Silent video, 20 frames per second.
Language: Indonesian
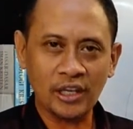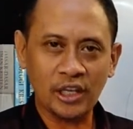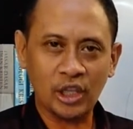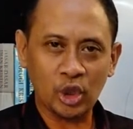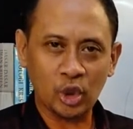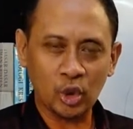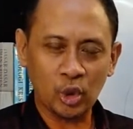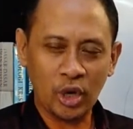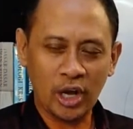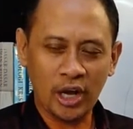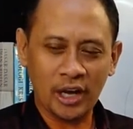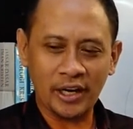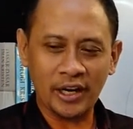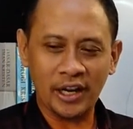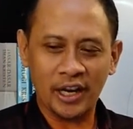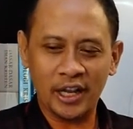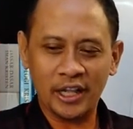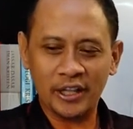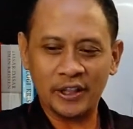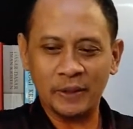itu
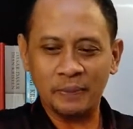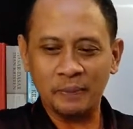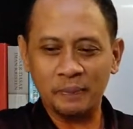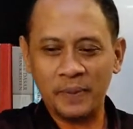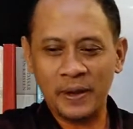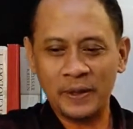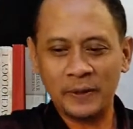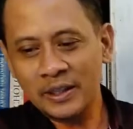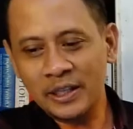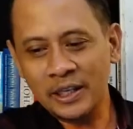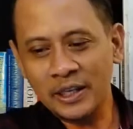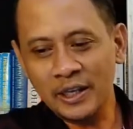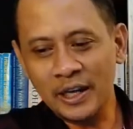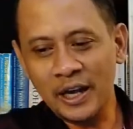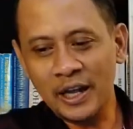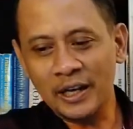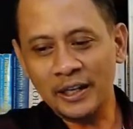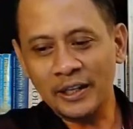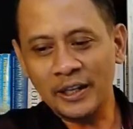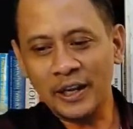adalah tempat
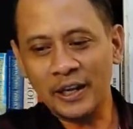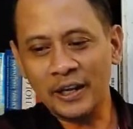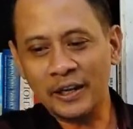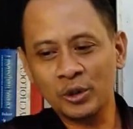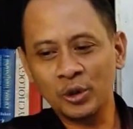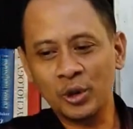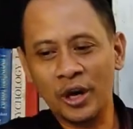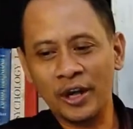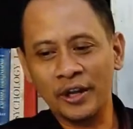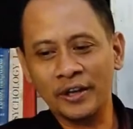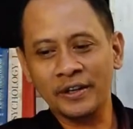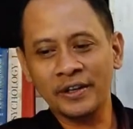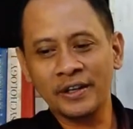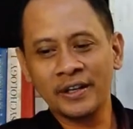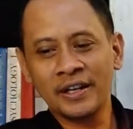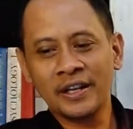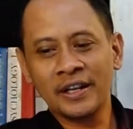tinggalnya Tuhan.